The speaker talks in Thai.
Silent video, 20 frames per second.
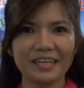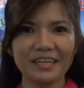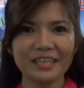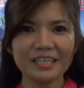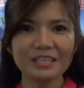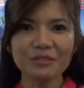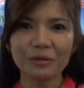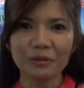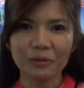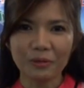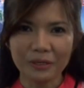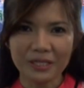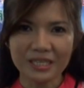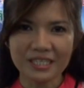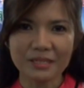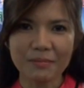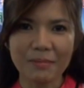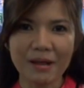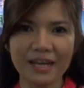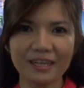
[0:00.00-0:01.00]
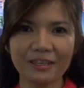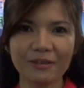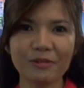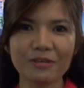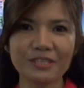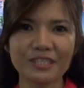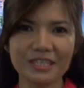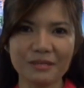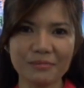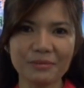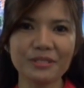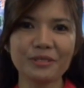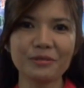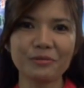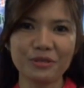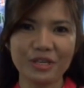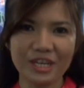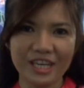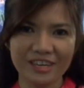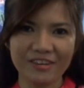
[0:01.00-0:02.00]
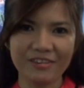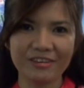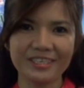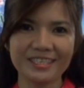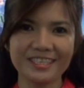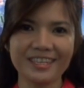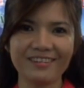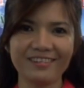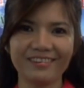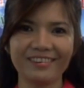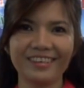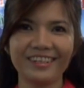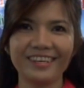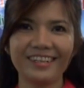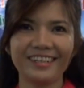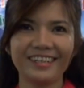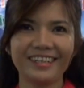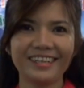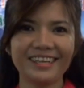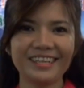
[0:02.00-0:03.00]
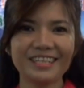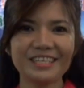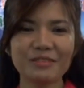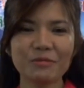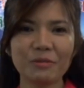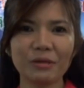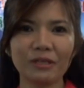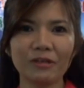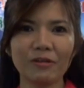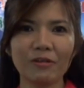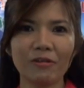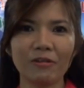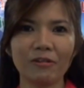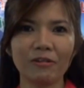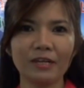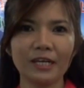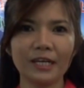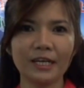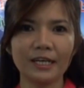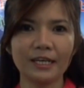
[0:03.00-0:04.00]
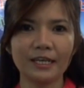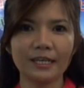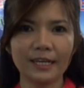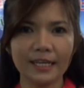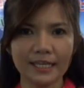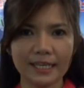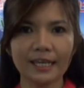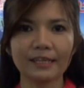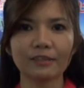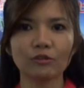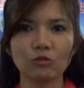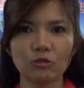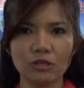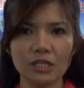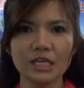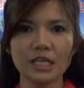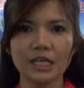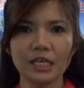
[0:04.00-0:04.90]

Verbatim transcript: ในส่วนของเทศบาลขอสนับสนุนแน่นอนเจ้า ในส่วนของอรายการตรงนี้